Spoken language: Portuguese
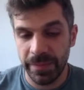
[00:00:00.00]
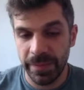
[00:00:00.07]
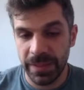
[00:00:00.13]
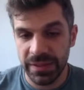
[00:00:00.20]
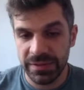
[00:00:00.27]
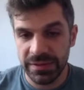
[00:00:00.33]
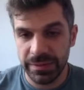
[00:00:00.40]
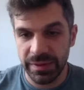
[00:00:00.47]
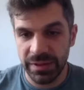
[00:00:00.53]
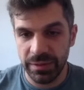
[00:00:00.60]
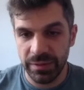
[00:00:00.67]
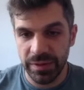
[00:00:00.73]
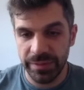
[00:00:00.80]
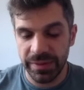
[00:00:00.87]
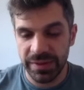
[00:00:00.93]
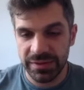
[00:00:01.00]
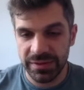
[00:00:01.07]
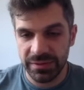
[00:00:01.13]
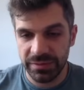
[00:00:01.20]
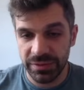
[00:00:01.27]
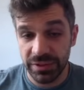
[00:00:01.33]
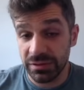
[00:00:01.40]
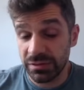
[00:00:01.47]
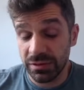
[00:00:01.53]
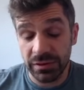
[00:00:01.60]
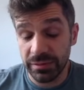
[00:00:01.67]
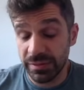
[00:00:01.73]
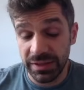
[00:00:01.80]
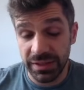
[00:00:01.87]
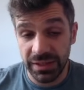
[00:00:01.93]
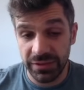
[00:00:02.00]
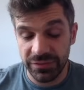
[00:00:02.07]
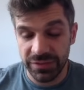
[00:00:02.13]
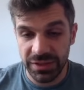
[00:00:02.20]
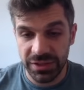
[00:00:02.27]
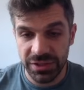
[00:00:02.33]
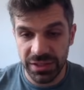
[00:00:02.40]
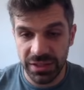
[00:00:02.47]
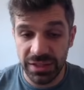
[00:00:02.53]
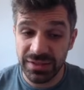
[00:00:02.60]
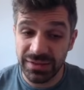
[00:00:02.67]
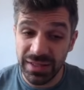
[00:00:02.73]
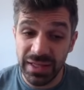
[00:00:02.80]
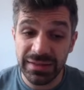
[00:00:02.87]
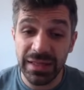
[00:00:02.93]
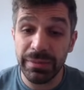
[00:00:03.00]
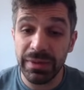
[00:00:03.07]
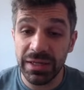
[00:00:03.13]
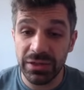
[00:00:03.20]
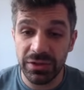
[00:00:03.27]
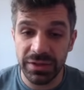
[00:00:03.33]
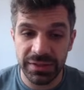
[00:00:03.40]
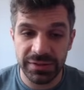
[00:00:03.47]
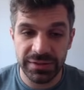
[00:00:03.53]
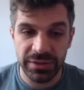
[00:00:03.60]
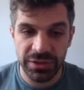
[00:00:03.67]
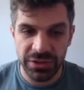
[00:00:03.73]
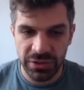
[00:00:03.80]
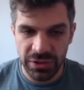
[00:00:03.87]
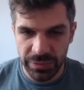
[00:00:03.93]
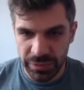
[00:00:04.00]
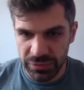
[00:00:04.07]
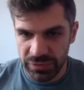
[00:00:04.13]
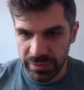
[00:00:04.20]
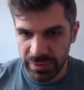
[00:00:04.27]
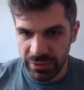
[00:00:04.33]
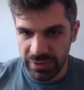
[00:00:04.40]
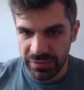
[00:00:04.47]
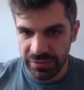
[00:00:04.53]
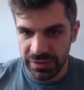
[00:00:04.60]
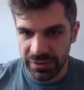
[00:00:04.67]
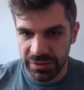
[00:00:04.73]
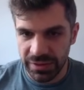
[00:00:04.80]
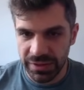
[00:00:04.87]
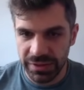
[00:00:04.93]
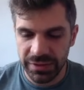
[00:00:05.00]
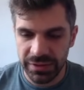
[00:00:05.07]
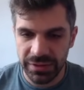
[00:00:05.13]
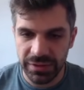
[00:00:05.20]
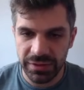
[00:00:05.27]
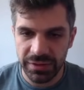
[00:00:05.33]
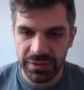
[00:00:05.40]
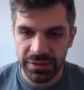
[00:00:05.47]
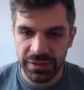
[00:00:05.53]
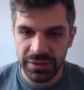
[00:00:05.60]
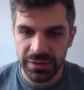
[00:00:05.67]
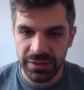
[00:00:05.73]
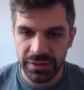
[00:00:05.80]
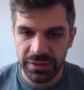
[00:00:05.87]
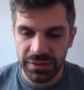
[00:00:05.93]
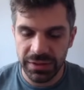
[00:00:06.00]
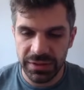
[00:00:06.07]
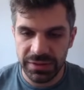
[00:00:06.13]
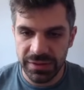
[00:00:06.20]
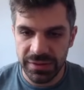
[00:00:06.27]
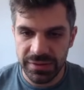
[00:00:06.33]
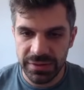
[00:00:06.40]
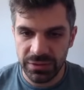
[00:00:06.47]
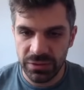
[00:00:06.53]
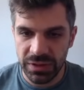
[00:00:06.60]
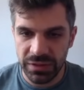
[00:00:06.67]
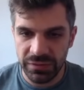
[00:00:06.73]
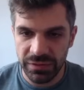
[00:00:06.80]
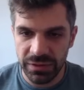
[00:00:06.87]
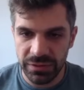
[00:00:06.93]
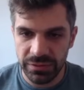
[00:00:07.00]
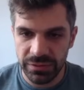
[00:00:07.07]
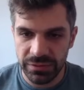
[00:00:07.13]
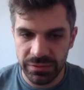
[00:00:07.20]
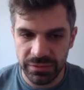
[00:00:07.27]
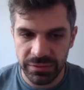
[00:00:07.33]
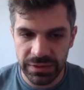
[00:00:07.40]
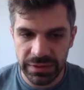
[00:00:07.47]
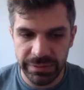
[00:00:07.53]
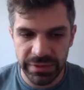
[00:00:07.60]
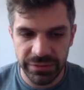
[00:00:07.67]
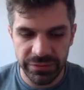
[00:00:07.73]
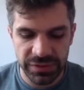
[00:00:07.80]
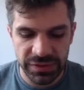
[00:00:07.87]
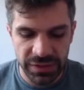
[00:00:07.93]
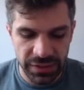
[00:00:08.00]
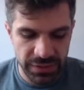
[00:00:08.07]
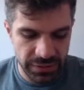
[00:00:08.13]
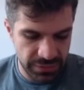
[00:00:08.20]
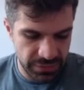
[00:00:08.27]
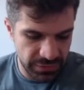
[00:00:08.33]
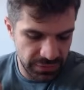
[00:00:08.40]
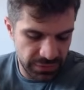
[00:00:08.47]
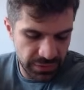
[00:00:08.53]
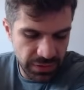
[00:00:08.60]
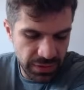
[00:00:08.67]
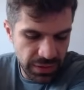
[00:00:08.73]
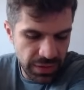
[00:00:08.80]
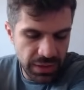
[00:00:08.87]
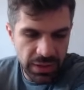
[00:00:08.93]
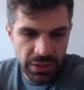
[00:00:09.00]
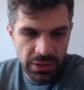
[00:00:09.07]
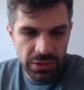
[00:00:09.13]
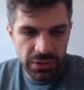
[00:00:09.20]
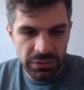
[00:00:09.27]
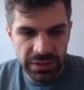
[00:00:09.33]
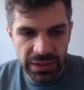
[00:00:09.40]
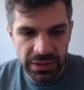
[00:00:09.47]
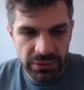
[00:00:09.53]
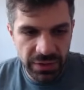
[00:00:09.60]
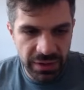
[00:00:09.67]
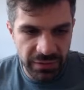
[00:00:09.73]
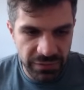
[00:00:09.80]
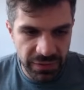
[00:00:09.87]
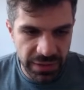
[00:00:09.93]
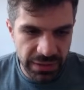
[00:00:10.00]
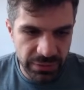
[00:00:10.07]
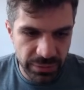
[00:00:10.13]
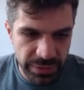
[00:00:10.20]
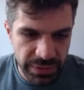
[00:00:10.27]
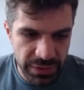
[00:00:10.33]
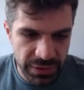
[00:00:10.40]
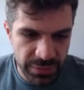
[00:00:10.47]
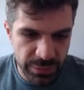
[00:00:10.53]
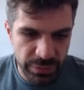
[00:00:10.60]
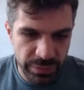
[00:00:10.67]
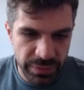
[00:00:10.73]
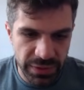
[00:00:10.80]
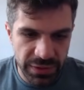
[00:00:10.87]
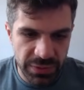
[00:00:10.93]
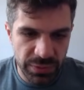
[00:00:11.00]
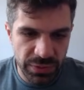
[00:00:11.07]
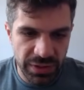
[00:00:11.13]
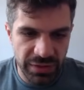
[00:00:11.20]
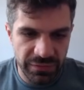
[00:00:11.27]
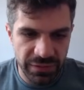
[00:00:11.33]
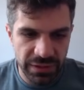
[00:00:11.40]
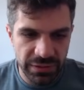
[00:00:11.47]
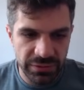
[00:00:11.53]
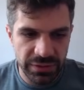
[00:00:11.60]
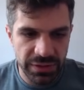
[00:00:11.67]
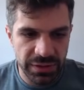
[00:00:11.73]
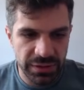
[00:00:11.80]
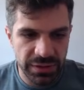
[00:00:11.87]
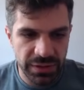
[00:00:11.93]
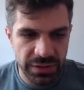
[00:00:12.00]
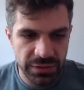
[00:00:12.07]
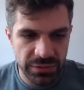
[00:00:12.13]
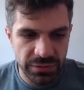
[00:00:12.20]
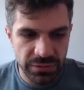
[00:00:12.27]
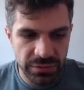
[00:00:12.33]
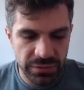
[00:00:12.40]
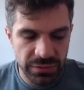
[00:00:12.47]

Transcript: Esse também ganhou uma peça. Já tá tô tomando em F6 direto. É, é até melhor esse, eu acho. Agora eu posso tomar o cavalo aqui. Ele esqueceu do cavalo. Dama F6. E agora eu tenho cavalo, bispo, bispo, cavalo, né? É isso.